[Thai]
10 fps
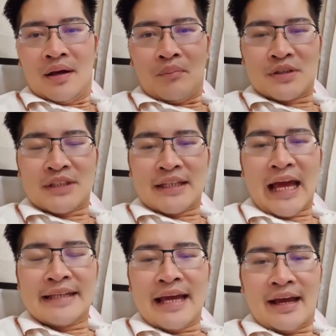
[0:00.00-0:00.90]
เพราะฉะนั้
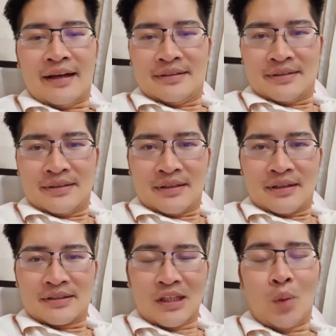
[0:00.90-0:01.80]
นเนี่ย
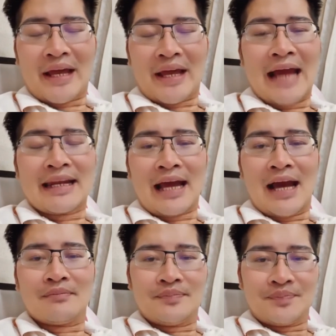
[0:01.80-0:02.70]
สรุปอีกครั้งนะครับ
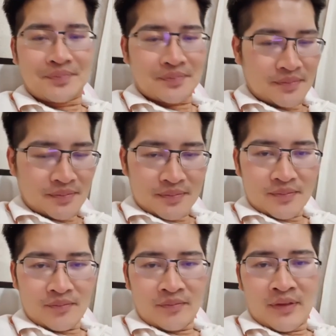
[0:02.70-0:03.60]

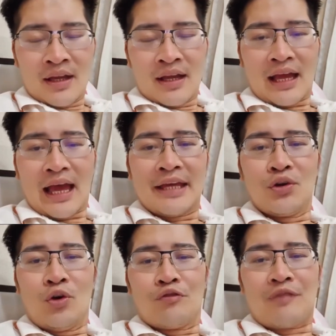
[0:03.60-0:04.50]
ใครอ
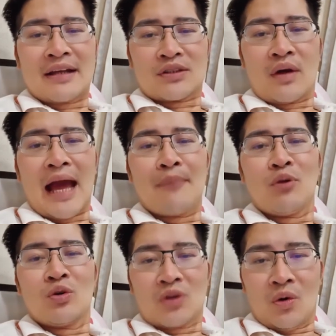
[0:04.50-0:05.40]
ยู่ฝั่งตรงข้าม
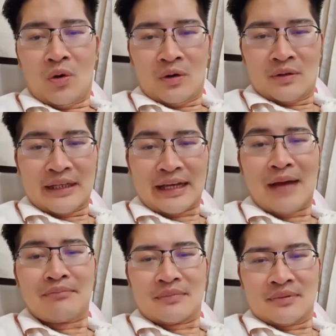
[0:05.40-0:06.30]
ลุงตู่นะครั
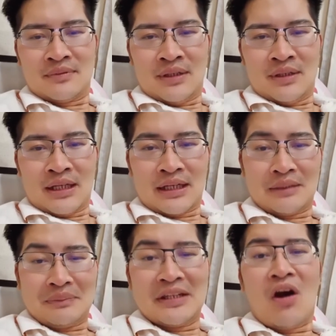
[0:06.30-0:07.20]
บคือ
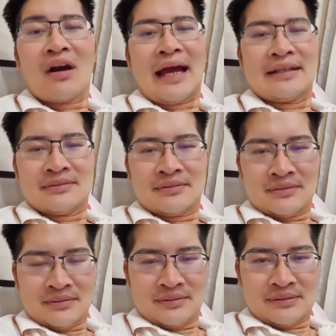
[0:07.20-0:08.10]
พี่น้องกัน
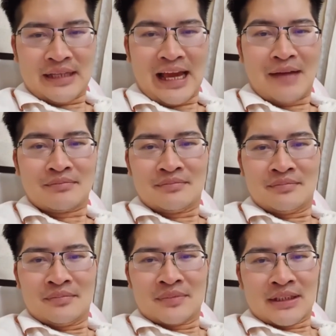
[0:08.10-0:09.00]
นะครับ
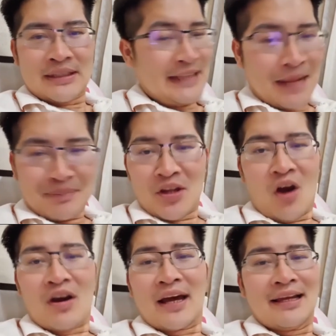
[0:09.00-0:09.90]
คือญาติพี่น้
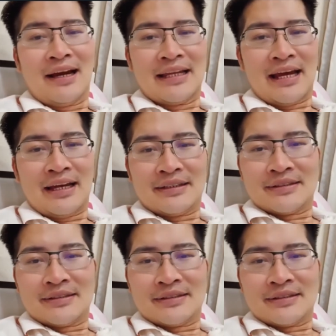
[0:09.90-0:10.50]
องกันเลยนะฮะ